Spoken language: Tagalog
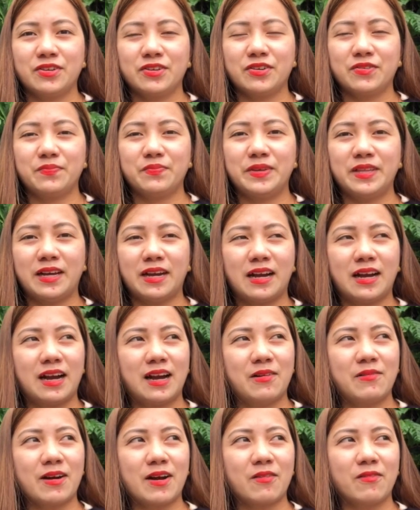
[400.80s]

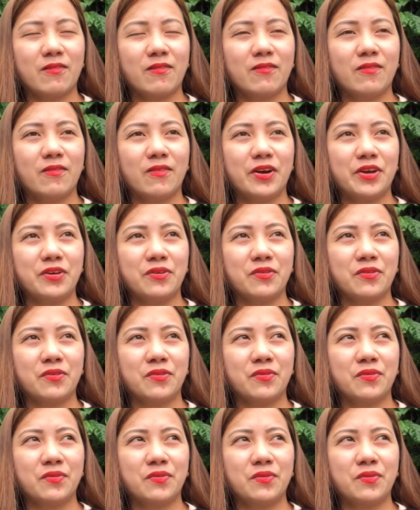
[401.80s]
pinangahawakan ko ngayong
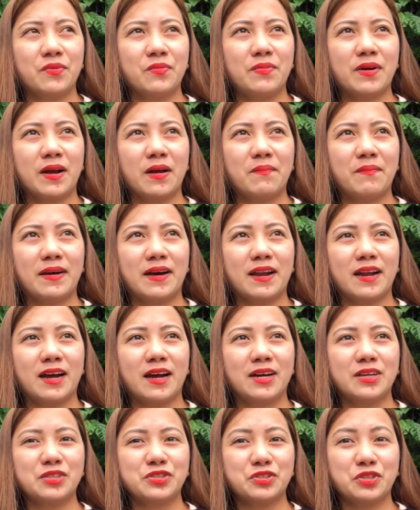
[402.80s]
kumbaga
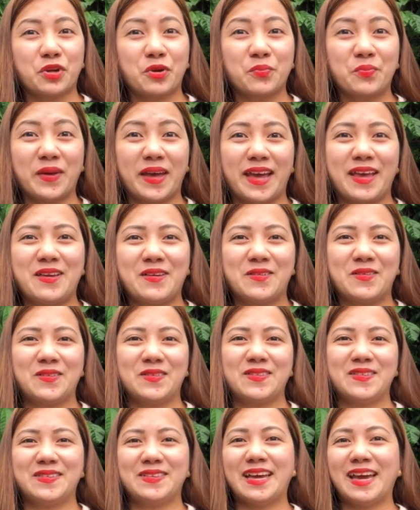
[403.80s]
parang tropeyo
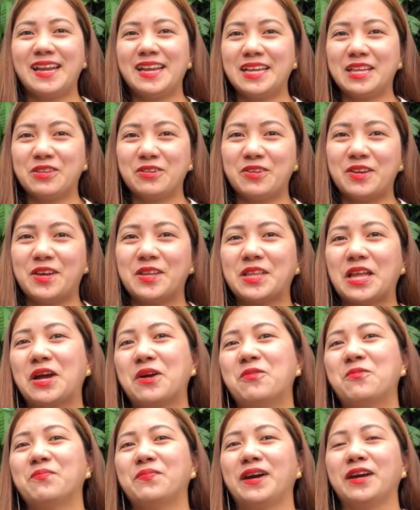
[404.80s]
dahil ito na yung
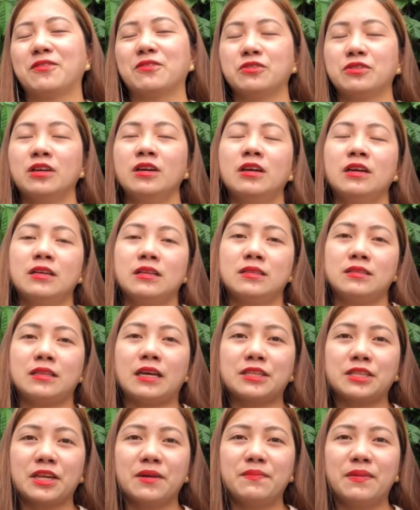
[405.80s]
tagumpay ko
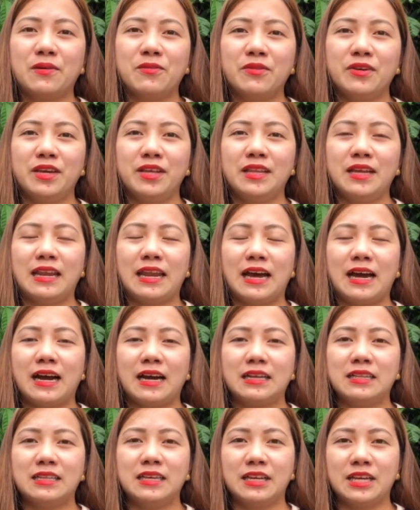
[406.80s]
tatrabahuhin na lang,
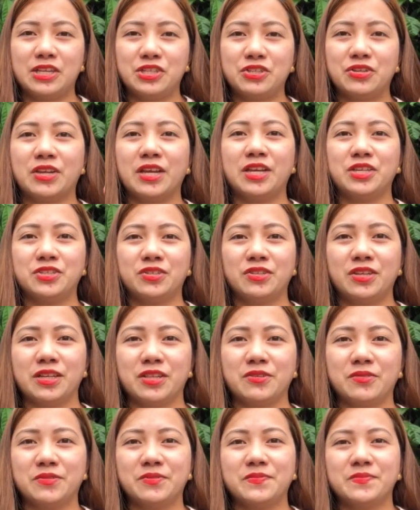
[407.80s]
dire-diretso na
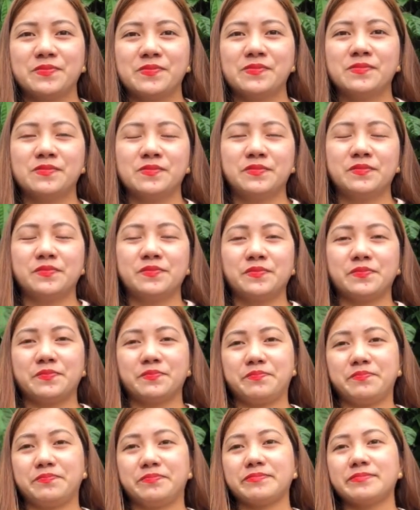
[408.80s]
to.
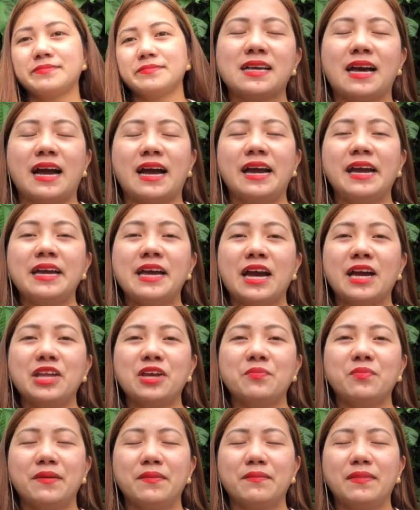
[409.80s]
Ah, hayaan
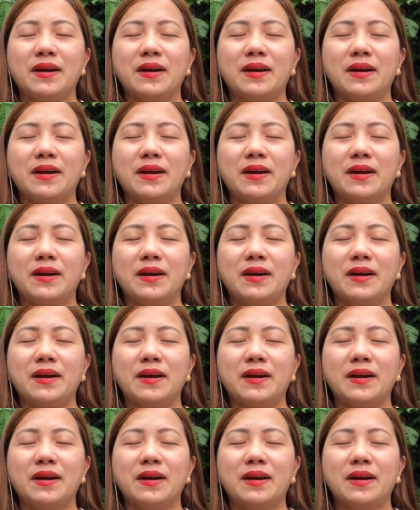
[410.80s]
niyo po